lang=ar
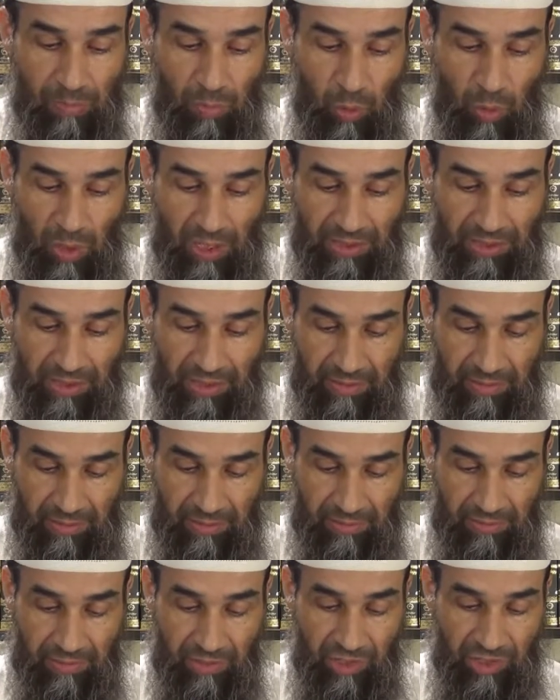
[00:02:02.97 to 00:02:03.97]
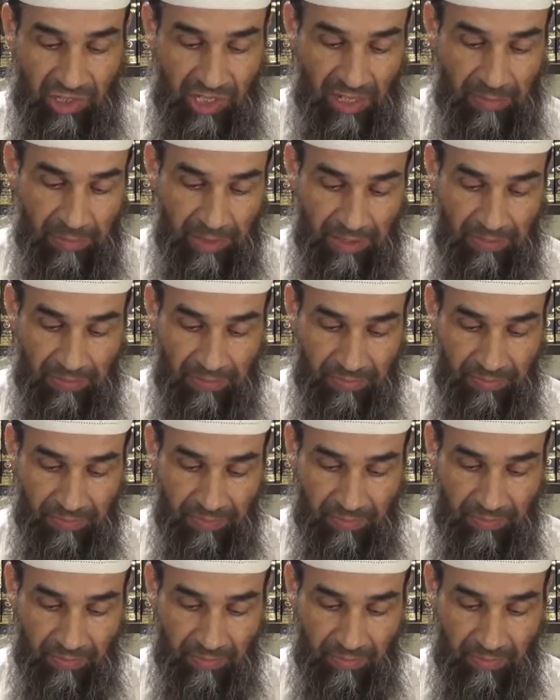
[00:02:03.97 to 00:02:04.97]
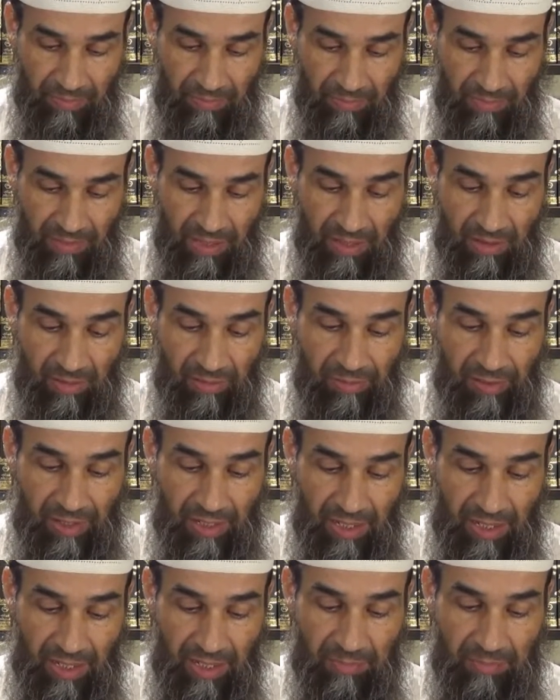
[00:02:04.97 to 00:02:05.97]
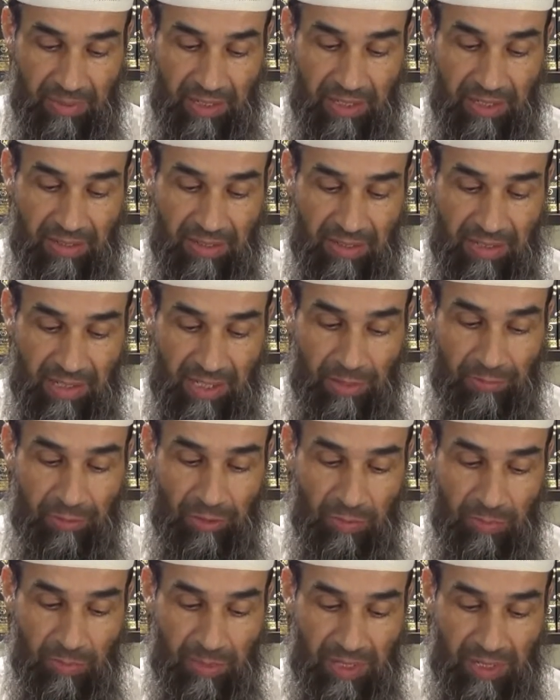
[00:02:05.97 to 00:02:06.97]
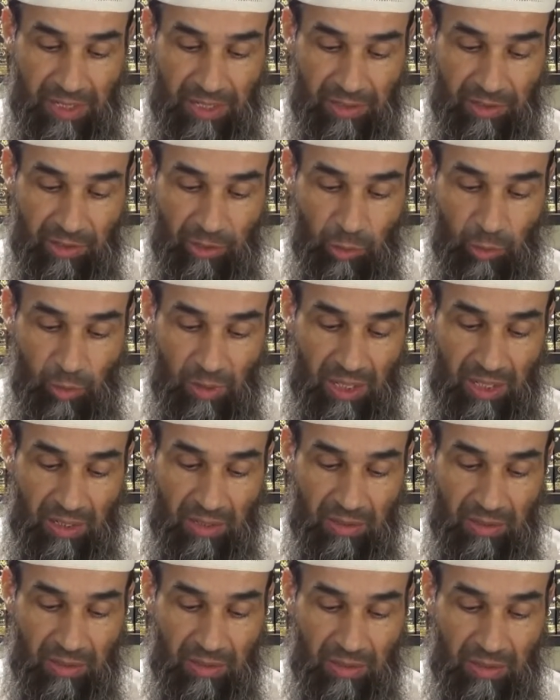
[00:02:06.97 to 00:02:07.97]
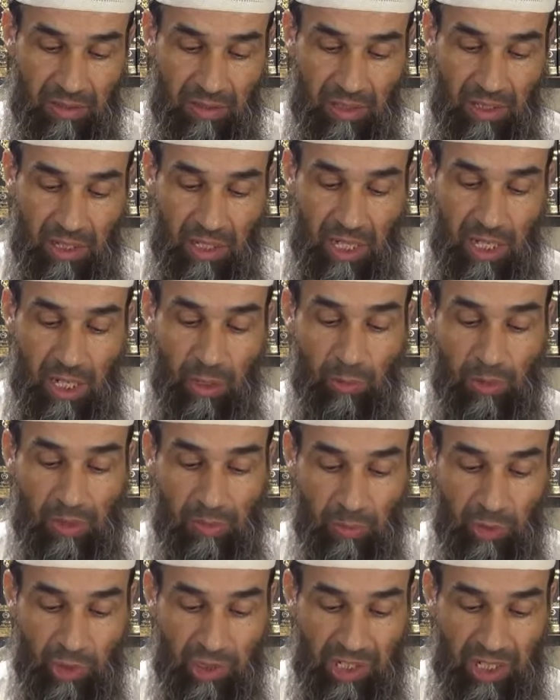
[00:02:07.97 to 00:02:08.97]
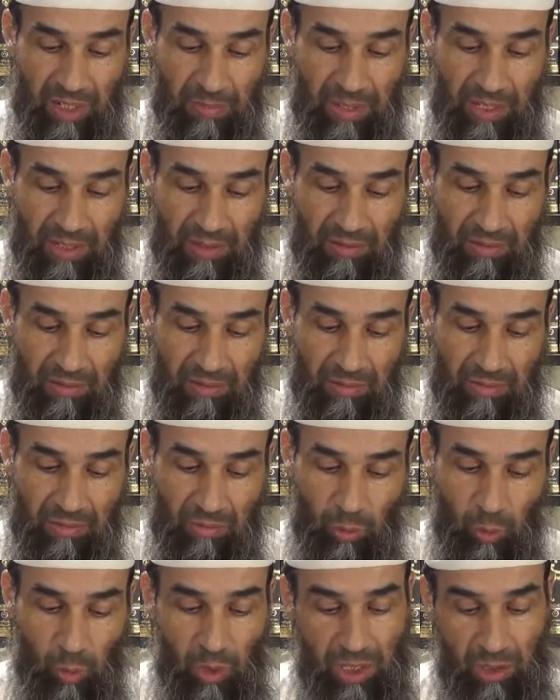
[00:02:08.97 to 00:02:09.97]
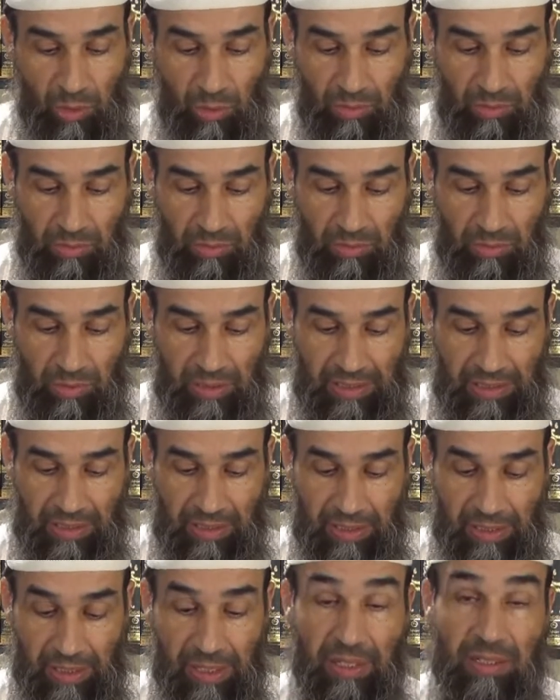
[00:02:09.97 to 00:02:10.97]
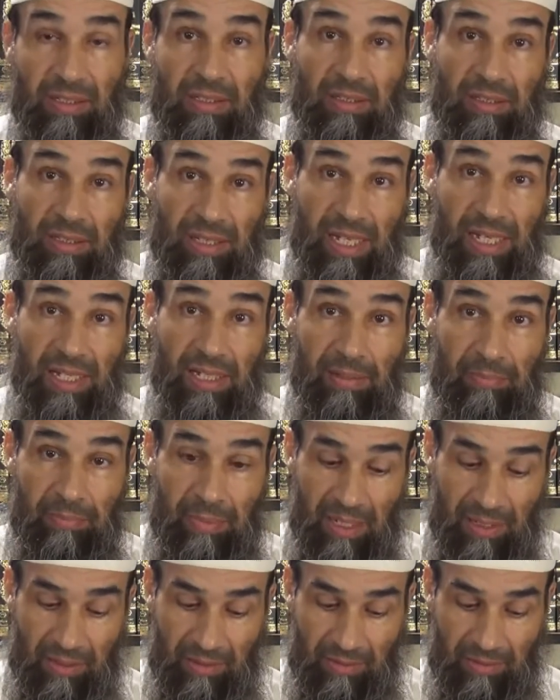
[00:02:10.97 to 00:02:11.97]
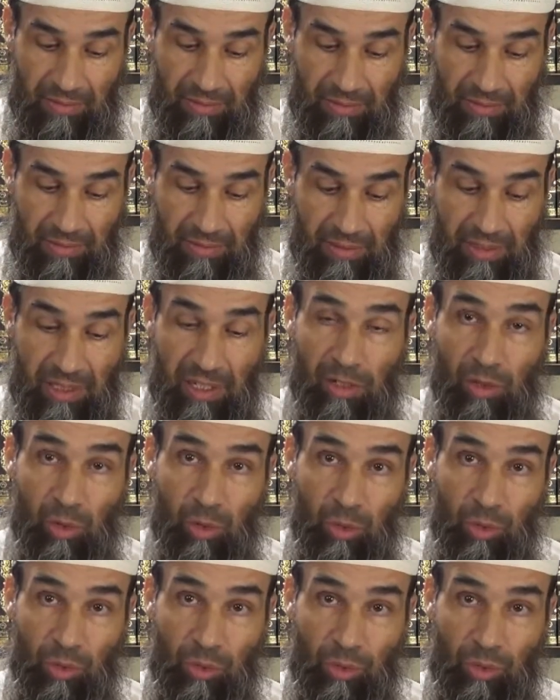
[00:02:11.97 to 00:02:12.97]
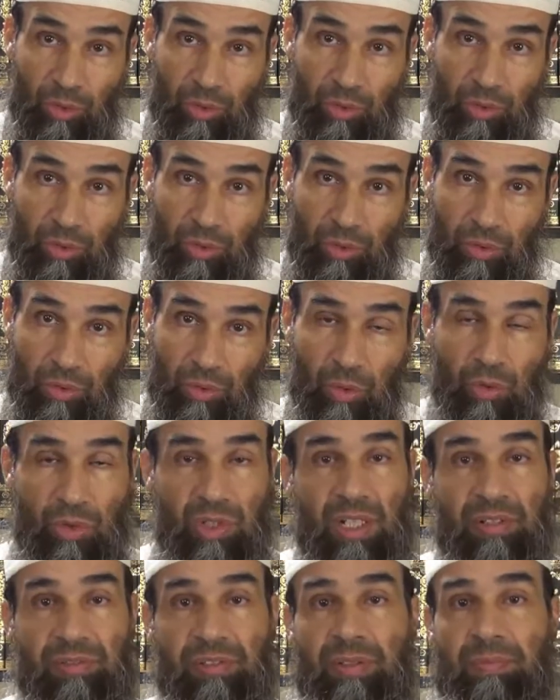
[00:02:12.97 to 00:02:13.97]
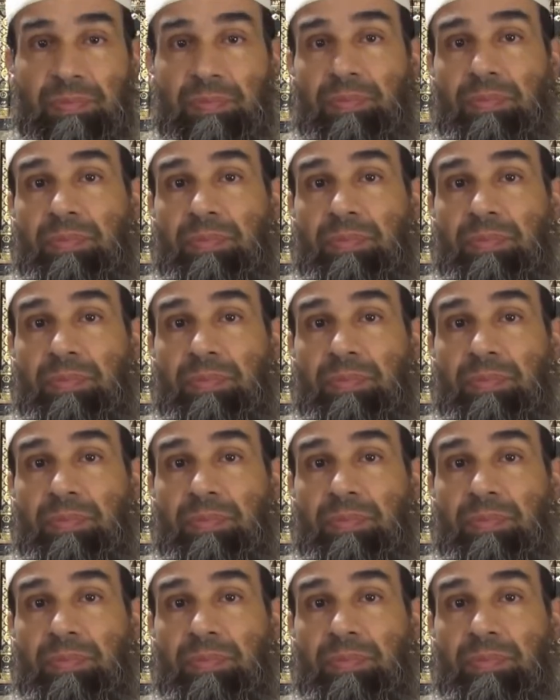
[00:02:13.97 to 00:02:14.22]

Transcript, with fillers: المواطن في الجامع فراه ما كتستافد منها الدولة أو المجتمع والو غير تضياع الماء ديال الوضوء وصافي